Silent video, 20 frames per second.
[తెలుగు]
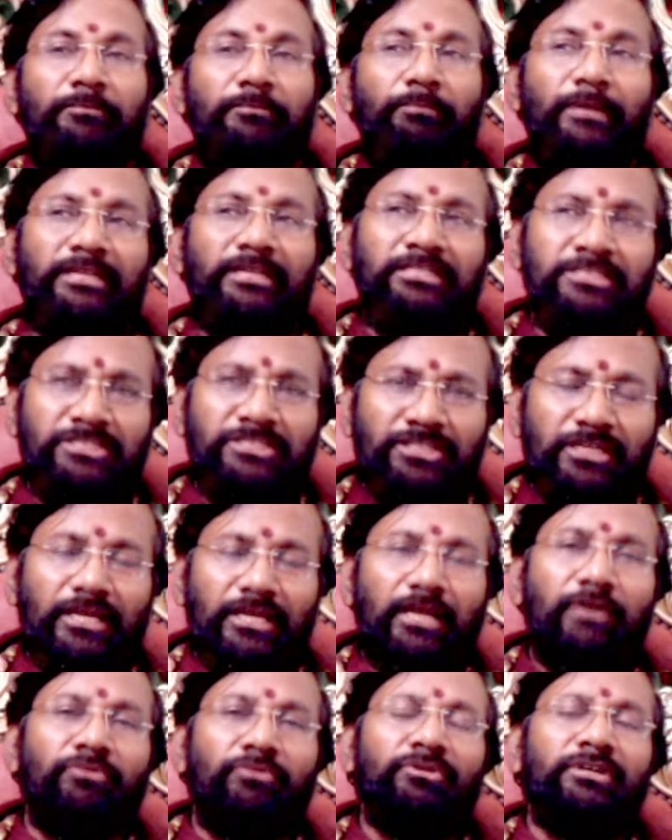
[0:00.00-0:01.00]

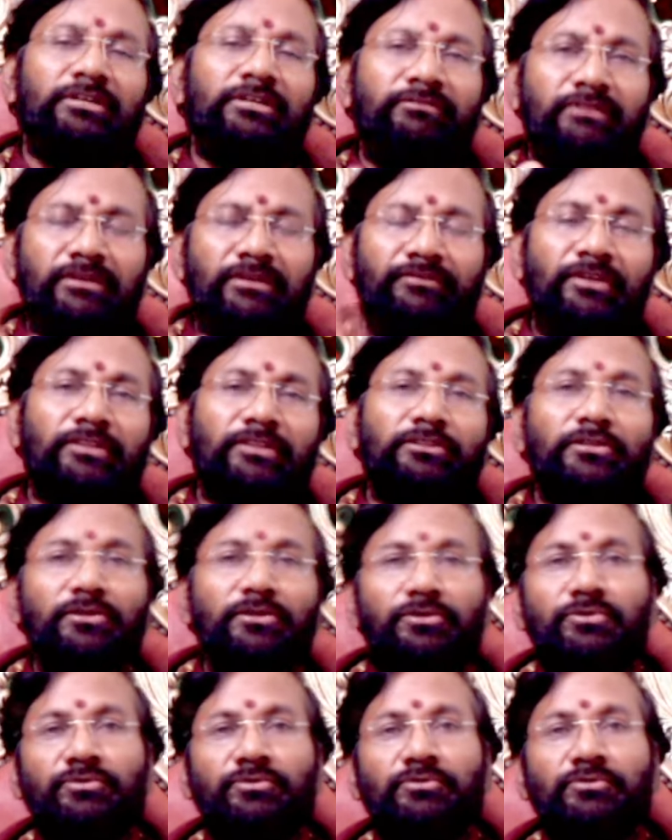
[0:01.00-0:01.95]
మంచిగా ఉన్నటువంటి వ్యక్తులు